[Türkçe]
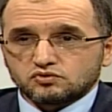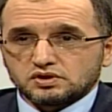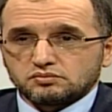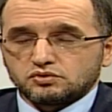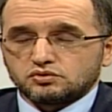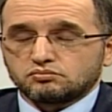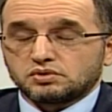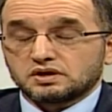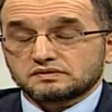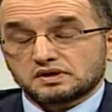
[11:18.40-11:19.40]
olabiliyor.
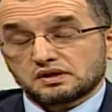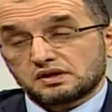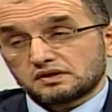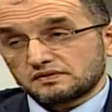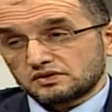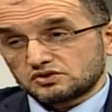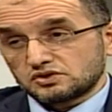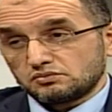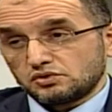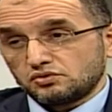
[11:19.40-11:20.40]
Bağırsaklar
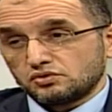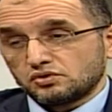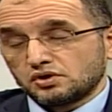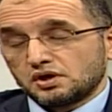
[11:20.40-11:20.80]
sıkışabiliyor,